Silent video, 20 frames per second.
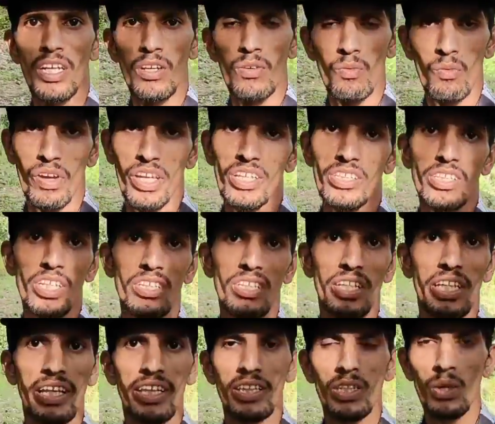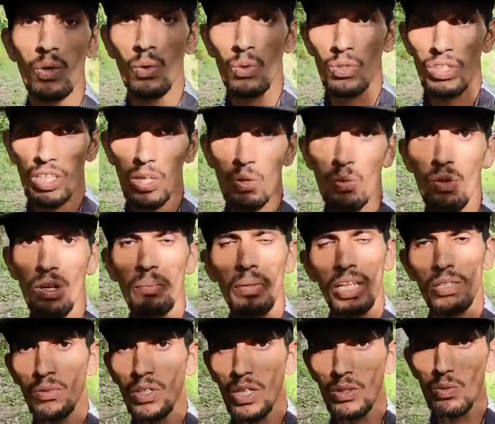वहीं से गधेरे से होते हुए
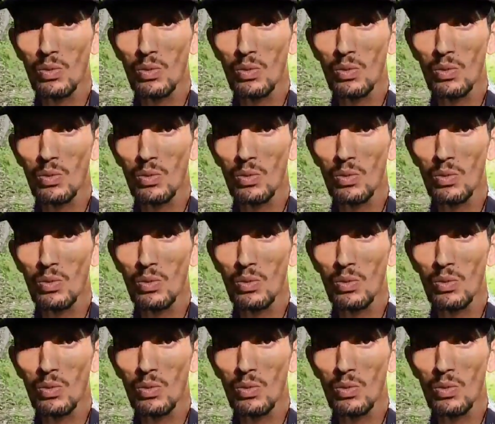मतलब घर को